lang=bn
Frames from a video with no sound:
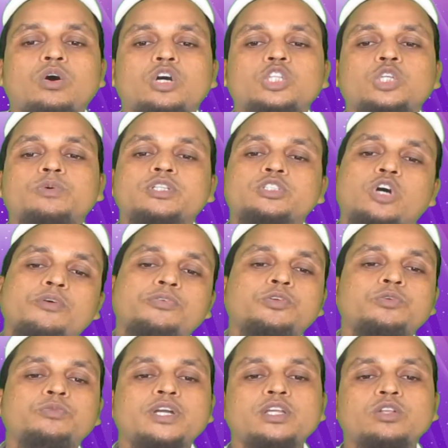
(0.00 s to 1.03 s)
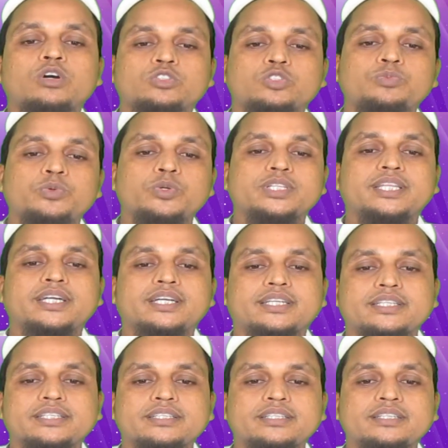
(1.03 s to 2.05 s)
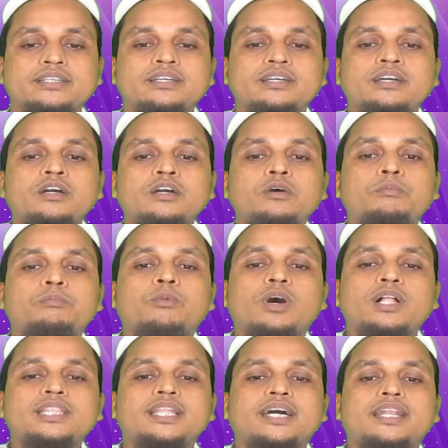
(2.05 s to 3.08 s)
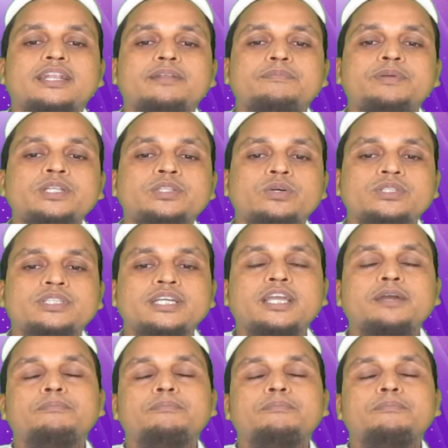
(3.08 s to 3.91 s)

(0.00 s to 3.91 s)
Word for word: অথবা সবসময় রক্ত পড়ে থাকে মলদারের ভিতর থেকে